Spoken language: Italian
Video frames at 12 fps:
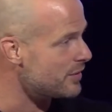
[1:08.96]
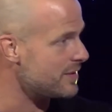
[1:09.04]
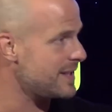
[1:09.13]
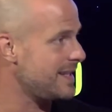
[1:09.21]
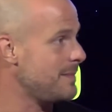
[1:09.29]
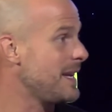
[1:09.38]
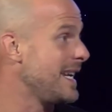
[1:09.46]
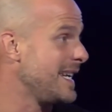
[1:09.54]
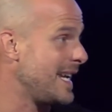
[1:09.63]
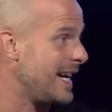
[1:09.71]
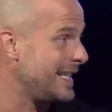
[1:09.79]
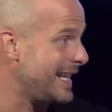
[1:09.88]
sono
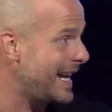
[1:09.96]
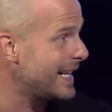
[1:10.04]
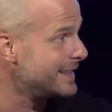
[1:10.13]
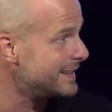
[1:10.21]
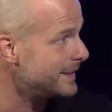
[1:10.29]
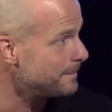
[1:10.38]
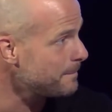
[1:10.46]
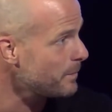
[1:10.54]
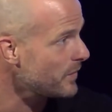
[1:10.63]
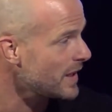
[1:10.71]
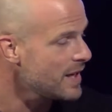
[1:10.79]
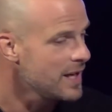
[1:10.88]
sistemi alienanti.
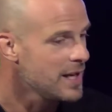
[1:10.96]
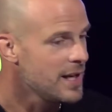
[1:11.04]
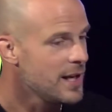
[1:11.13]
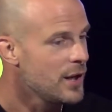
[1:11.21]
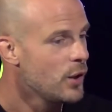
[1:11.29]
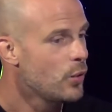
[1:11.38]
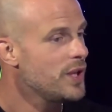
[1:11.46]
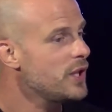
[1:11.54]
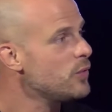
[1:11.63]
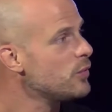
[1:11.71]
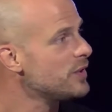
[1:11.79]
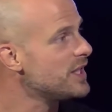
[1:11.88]

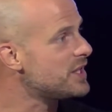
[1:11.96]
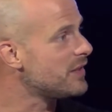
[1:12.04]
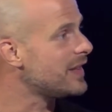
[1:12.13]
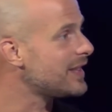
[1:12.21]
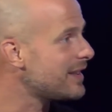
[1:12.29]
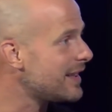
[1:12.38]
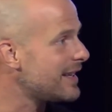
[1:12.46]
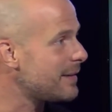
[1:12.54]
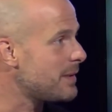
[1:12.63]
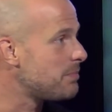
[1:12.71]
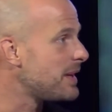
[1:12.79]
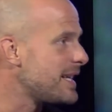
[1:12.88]
Quindi uno dice vado ad
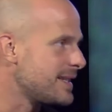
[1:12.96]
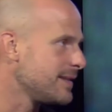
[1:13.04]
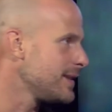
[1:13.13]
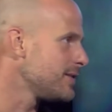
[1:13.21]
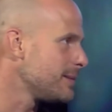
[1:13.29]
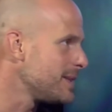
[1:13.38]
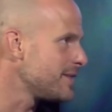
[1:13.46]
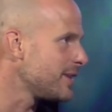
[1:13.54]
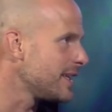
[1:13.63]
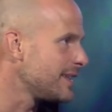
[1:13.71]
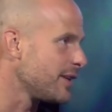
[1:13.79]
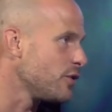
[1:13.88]
allenarmi in palestra, vado una
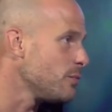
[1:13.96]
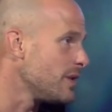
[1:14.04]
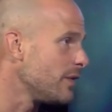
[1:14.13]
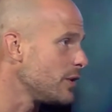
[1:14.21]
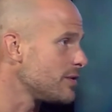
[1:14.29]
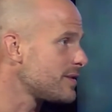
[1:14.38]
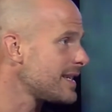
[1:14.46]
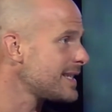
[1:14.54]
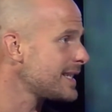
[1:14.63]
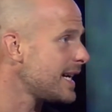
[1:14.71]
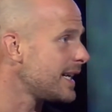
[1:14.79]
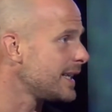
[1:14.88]
mezz'oretta, non mi voglio
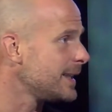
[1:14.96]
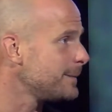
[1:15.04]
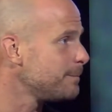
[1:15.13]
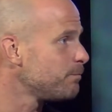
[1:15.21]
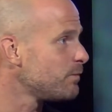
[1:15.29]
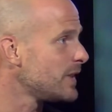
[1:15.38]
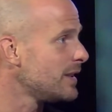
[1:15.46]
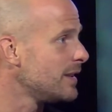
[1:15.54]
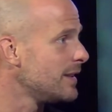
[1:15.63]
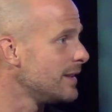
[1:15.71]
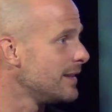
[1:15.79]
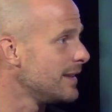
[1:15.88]
stressare, eh,
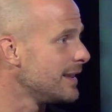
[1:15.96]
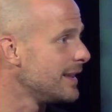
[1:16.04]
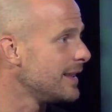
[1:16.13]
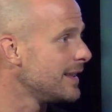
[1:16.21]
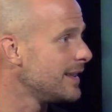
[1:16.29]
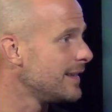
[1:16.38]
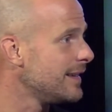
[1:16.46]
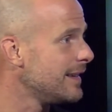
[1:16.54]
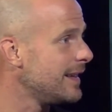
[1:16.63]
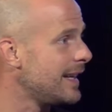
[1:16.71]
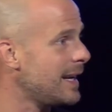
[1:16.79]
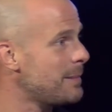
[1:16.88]

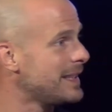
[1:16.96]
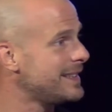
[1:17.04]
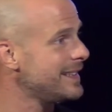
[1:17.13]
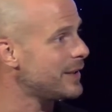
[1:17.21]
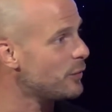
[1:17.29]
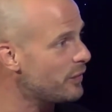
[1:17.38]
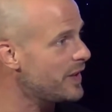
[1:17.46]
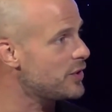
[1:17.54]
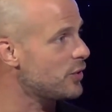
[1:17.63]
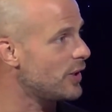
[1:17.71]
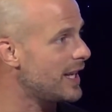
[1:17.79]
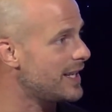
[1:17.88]
eh, la mattina in
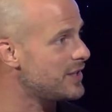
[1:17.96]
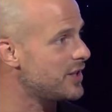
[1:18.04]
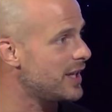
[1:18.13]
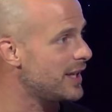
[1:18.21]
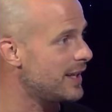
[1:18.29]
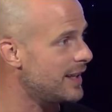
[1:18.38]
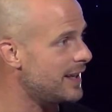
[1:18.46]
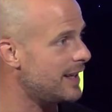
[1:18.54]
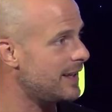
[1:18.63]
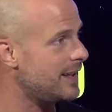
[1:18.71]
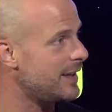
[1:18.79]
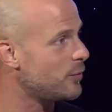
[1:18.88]
ufficio legge
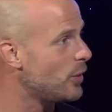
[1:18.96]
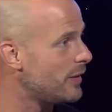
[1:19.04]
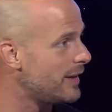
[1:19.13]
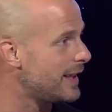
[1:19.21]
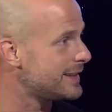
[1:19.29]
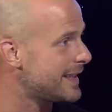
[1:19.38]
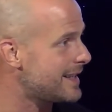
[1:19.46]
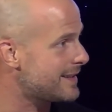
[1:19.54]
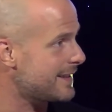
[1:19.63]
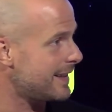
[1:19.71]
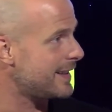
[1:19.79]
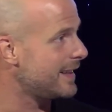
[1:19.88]
la, la, nuova
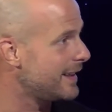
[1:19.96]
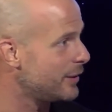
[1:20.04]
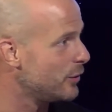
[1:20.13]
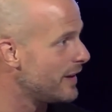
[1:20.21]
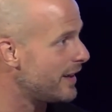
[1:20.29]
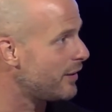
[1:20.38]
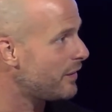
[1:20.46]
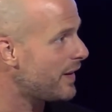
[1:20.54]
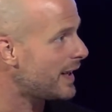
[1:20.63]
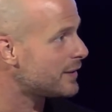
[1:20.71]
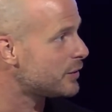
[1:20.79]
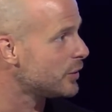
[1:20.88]
tassa che il governo ha
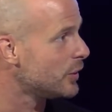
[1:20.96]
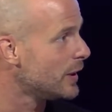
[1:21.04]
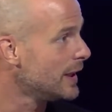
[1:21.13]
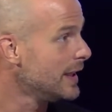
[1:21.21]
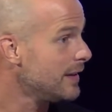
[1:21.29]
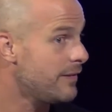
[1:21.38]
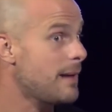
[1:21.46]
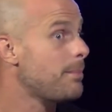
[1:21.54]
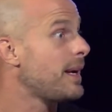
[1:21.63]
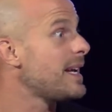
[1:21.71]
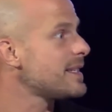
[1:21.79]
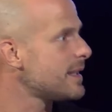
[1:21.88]
fatto, va in
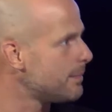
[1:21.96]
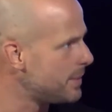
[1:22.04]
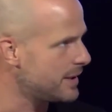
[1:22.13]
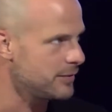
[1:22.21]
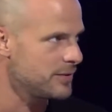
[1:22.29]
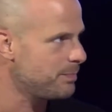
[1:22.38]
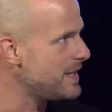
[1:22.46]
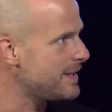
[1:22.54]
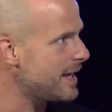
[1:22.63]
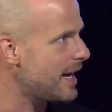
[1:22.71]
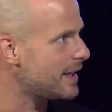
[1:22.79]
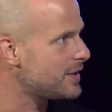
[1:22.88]
palestra per non
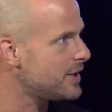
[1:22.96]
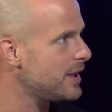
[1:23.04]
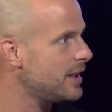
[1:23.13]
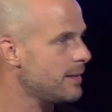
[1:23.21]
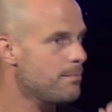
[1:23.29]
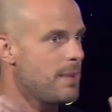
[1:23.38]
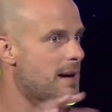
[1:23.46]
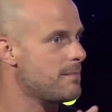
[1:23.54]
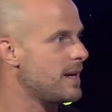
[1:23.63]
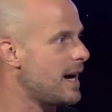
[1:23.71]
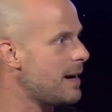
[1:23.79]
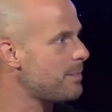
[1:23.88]
pensarci,
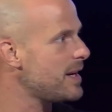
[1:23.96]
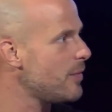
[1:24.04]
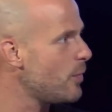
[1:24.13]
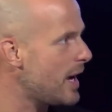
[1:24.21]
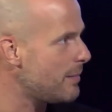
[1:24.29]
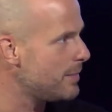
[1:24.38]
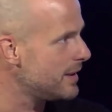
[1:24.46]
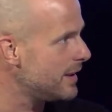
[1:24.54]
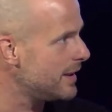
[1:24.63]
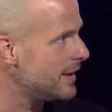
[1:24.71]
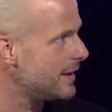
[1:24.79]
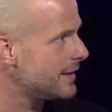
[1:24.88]
bam, apre il web
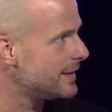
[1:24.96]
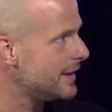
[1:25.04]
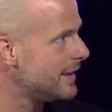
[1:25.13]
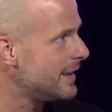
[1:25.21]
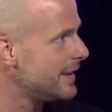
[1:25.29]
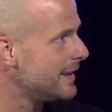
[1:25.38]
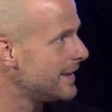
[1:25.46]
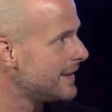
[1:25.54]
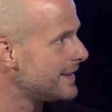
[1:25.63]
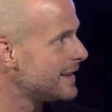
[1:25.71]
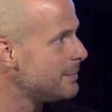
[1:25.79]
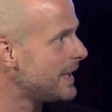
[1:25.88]
del,
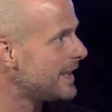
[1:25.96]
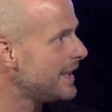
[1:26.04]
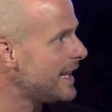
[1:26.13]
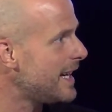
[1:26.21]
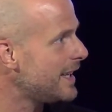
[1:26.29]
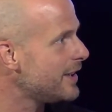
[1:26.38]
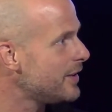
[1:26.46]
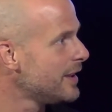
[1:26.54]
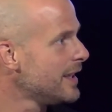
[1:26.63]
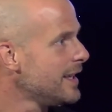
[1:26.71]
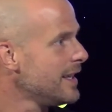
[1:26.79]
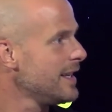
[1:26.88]
del, del macchinario
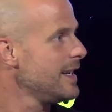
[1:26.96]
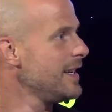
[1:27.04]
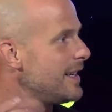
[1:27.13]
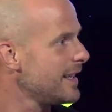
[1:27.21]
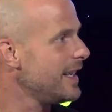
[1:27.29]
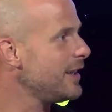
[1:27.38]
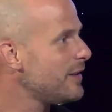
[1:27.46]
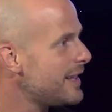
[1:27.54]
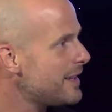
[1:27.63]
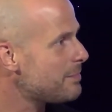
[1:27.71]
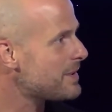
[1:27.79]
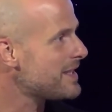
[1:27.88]
il
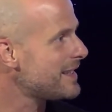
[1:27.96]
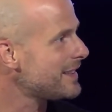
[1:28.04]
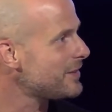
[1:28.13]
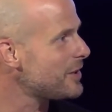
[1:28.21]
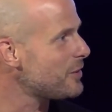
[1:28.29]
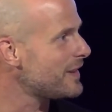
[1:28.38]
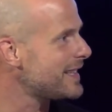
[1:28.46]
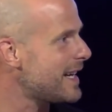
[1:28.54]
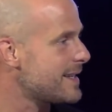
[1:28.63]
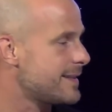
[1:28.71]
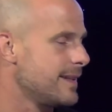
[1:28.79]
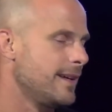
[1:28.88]
governo ha presentato le nuove
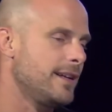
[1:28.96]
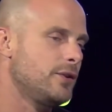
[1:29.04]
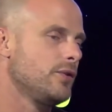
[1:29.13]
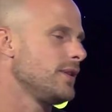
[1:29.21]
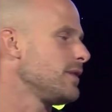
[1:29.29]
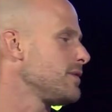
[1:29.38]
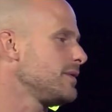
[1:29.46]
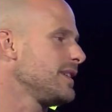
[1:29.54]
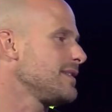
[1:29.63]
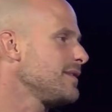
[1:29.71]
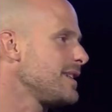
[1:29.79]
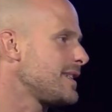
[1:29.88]
tasse, ritorna in una
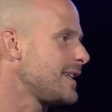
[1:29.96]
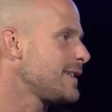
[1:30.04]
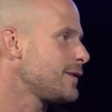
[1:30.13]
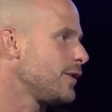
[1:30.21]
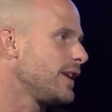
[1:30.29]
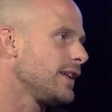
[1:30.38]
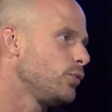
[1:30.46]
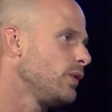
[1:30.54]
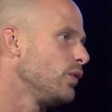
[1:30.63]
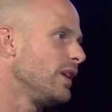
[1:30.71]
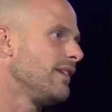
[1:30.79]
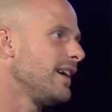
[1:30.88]
situazione stressoria da cui
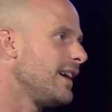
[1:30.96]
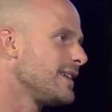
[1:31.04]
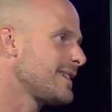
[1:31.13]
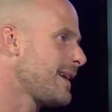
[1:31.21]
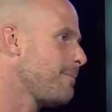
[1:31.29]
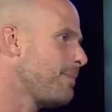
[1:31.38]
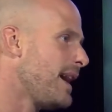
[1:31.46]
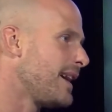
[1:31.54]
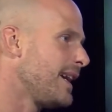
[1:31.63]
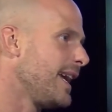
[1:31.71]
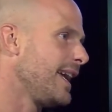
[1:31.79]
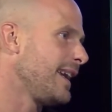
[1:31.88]
voleva
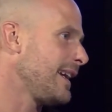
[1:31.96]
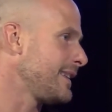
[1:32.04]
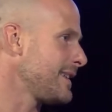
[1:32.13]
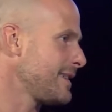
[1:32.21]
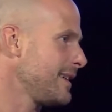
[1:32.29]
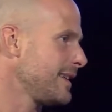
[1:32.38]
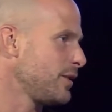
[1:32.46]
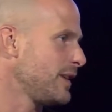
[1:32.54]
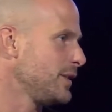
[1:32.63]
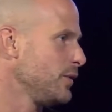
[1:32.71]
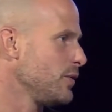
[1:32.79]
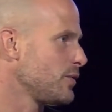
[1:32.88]
scappare e in realtà se la ritrova
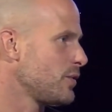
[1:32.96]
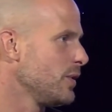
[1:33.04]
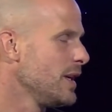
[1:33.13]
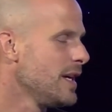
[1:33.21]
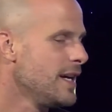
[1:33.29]
addosso.